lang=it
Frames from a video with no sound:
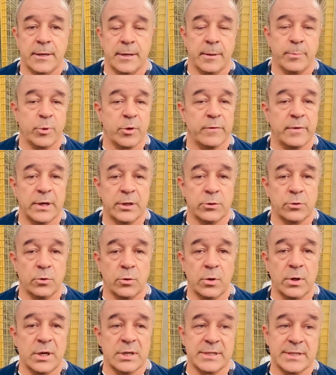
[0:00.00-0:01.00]
ha
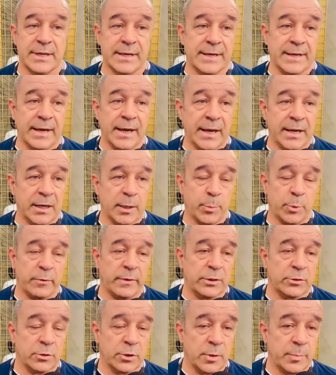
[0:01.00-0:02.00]
provato a staccare, ha
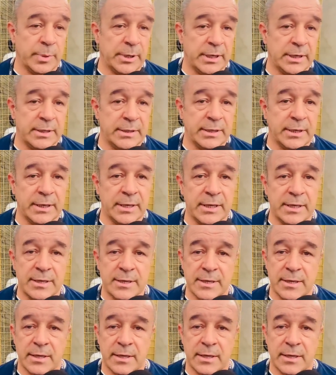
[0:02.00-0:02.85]
provato a riprendere,